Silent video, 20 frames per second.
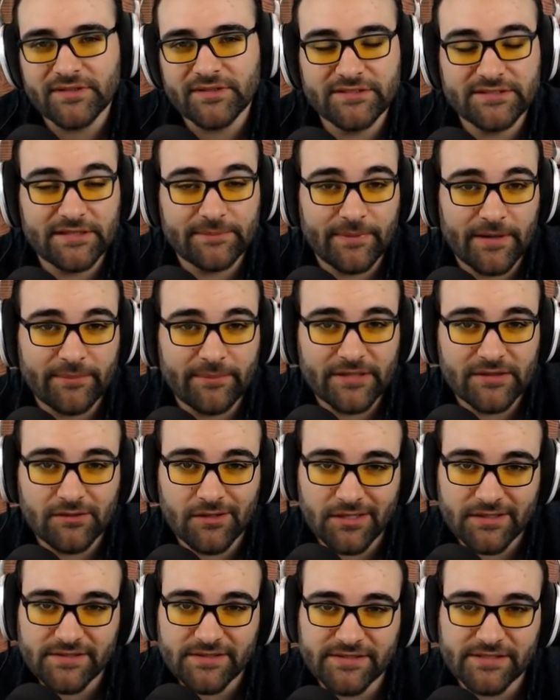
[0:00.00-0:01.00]
N'hésitez pas à mettre
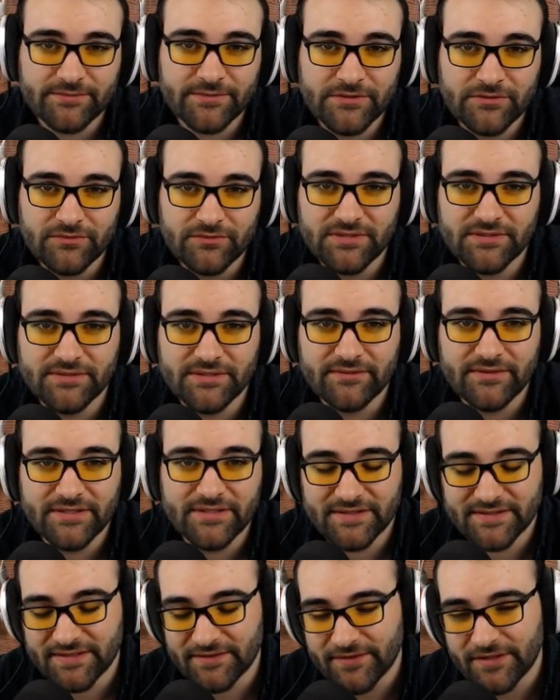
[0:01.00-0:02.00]
dans la description si vous avez
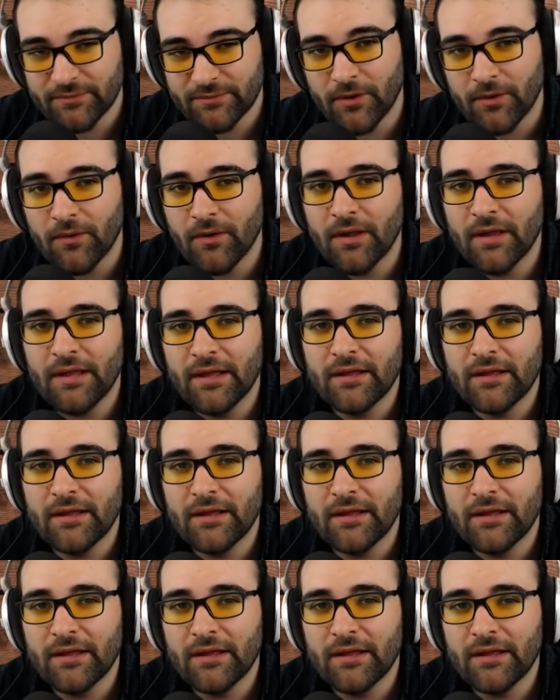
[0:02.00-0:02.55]
des événements